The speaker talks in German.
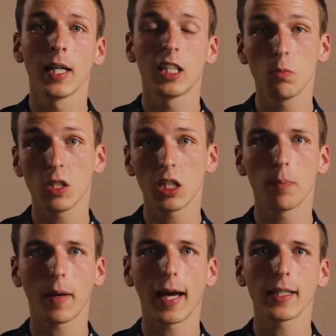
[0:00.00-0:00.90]
die mich
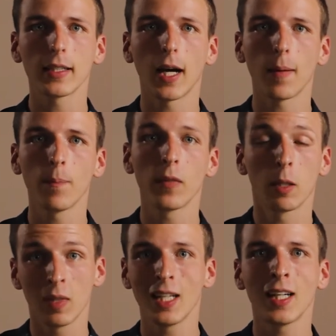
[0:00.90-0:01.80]
geprägt haben
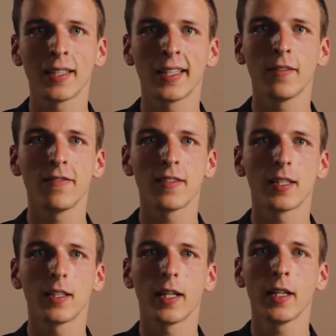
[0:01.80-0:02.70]
im negativen
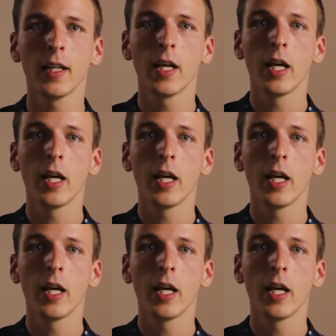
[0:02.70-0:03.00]
Sinne,